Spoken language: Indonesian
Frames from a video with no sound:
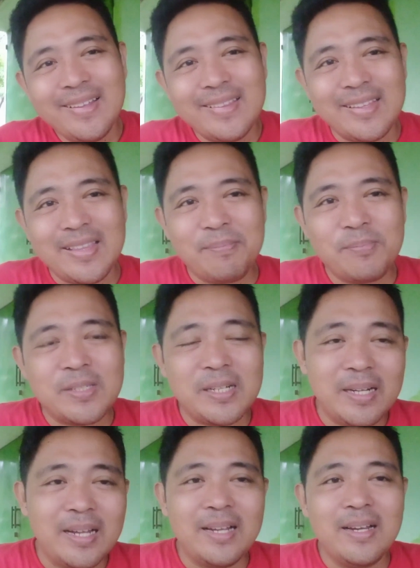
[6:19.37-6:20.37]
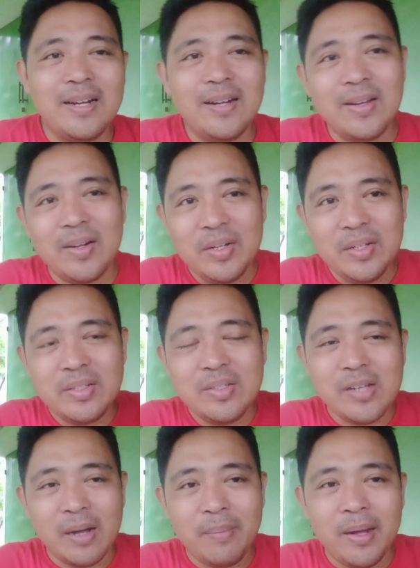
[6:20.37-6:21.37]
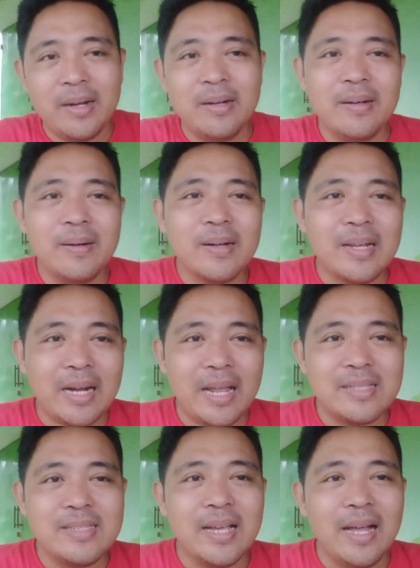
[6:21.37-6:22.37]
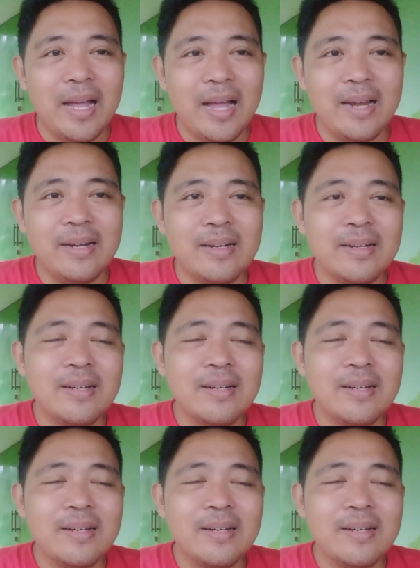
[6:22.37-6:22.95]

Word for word: tetap seneng ya dari zaman kerajaan